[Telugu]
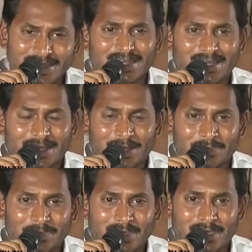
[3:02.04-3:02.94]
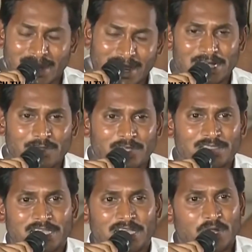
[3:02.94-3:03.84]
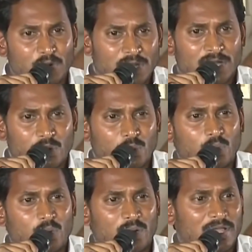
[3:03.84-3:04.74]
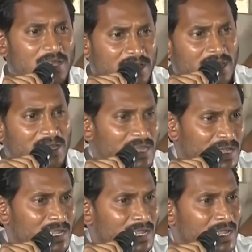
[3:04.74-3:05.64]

నిజంగా ఇలాంటి వ్యక్తి ఏ ఏ నువ్వు ఏ ఏ